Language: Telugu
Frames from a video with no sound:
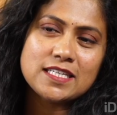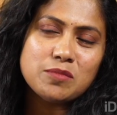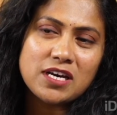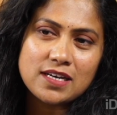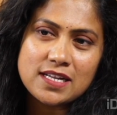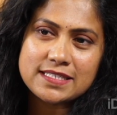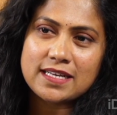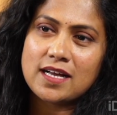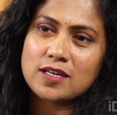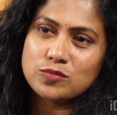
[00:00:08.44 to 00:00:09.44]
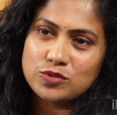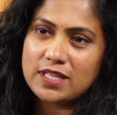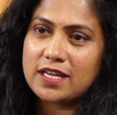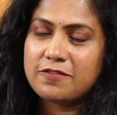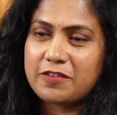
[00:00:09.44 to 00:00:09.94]
సినిమా రిలీజ్ కాక
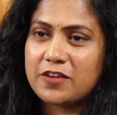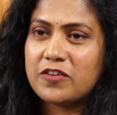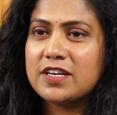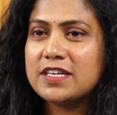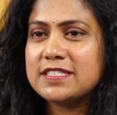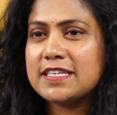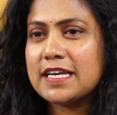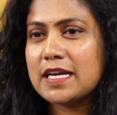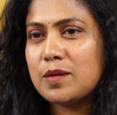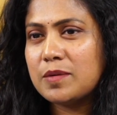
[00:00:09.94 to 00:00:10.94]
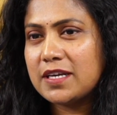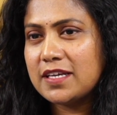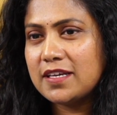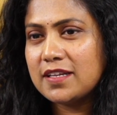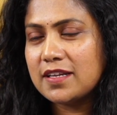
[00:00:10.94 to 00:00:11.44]
ముందే ఫైవ్ హండ్రెడ్ సిఆర్
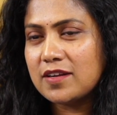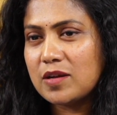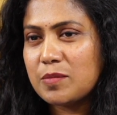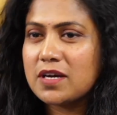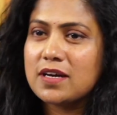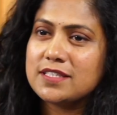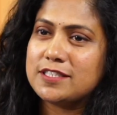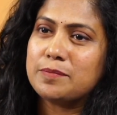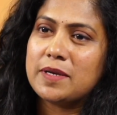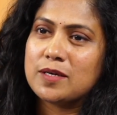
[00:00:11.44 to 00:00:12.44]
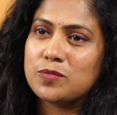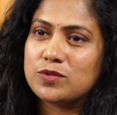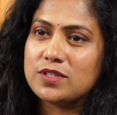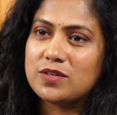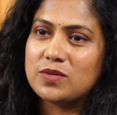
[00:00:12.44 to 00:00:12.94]
కాబట్టి నేను నమ్మకంగా
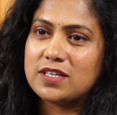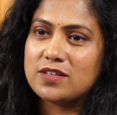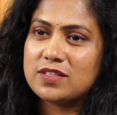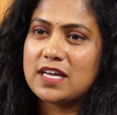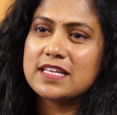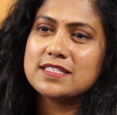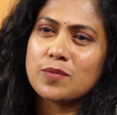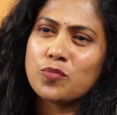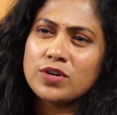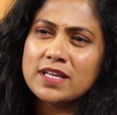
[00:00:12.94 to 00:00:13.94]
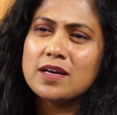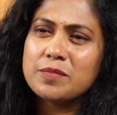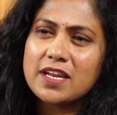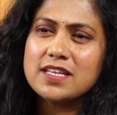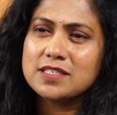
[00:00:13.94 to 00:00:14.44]
చెప్పలేకపోతున్నాను అంటారు దానికి సపోర్టింగ్ గా
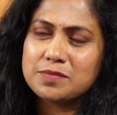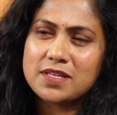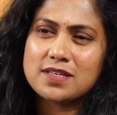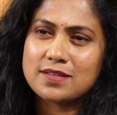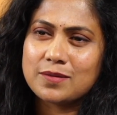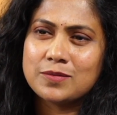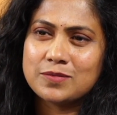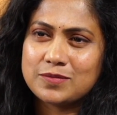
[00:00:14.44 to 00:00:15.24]
మీరు ఏం చెప్తారు అసలు